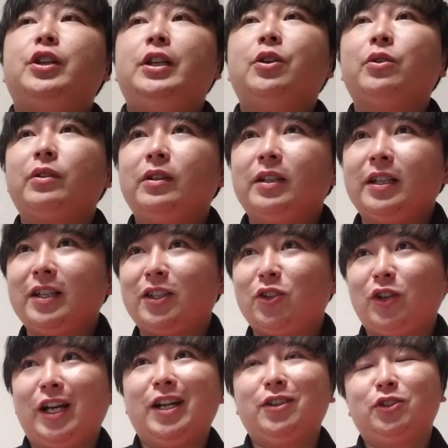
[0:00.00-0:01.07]
ういろんな人
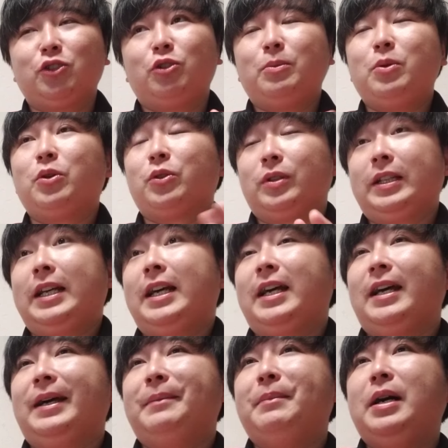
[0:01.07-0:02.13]
がいると思うの
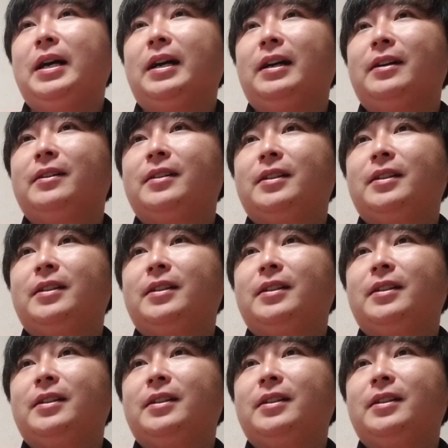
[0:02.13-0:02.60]
でまあ